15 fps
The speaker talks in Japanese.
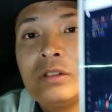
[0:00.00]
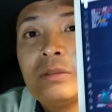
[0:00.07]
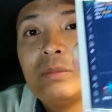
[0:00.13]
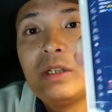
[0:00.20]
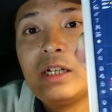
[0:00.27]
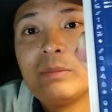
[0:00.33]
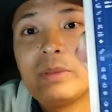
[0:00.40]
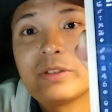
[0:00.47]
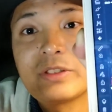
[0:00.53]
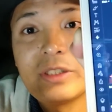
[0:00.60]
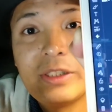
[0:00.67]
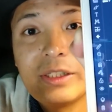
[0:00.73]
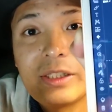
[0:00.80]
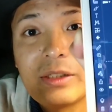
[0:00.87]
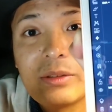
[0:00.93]
まあ、反発
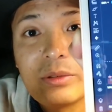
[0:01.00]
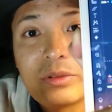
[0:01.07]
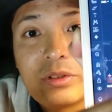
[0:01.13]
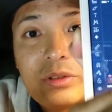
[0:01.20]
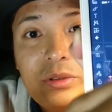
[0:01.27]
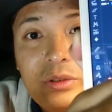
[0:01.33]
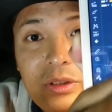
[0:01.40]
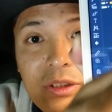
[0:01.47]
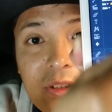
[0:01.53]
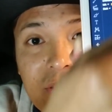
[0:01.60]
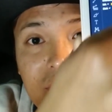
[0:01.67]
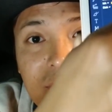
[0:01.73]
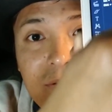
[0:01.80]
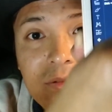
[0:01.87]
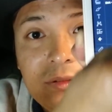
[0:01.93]
がね、結構強い、
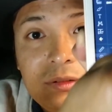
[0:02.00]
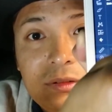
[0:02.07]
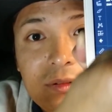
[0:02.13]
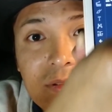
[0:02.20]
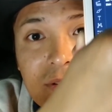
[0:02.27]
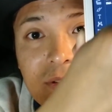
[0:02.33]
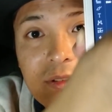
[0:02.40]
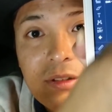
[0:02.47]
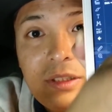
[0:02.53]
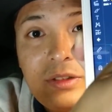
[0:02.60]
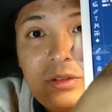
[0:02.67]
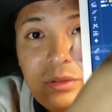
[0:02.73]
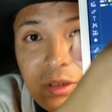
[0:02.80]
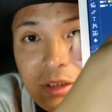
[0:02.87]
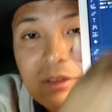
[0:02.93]
です
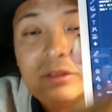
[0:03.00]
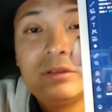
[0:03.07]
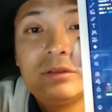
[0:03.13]
よね。